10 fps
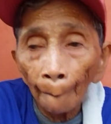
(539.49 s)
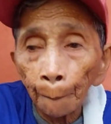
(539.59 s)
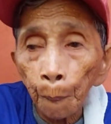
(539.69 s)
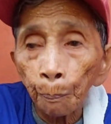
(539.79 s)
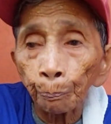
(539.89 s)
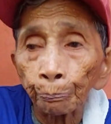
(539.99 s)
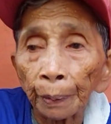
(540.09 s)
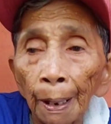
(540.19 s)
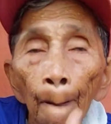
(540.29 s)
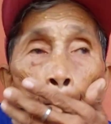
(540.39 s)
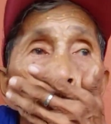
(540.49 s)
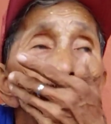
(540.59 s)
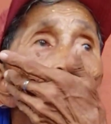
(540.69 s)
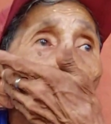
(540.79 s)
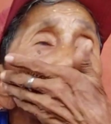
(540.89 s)
Ah, Kapalunga. Maganda doon
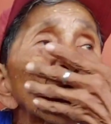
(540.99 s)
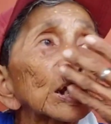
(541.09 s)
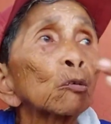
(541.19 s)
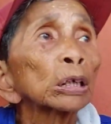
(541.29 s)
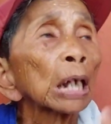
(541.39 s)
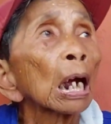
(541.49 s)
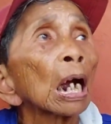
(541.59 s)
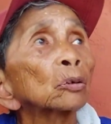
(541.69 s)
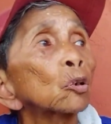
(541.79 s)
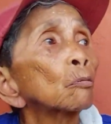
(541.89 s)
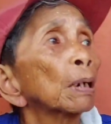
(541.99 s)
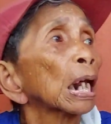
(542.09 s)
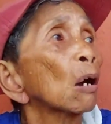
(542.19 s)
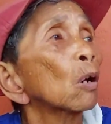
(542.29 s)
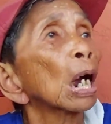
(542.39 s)
ah. Mahiwas ang ano,
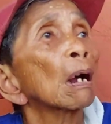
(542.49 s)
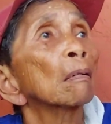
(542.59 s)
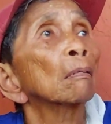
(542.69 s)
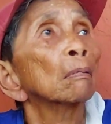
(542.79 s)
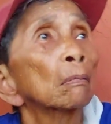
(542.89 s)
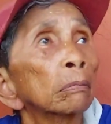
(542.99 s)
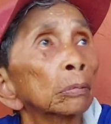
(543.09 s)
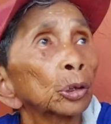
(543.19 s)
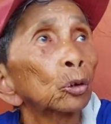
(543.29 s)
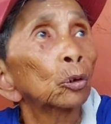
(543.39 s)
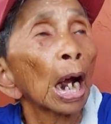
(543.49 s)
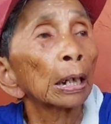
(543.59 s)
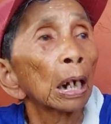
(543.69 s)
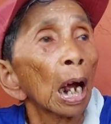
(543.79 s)
malawak ang Newgan,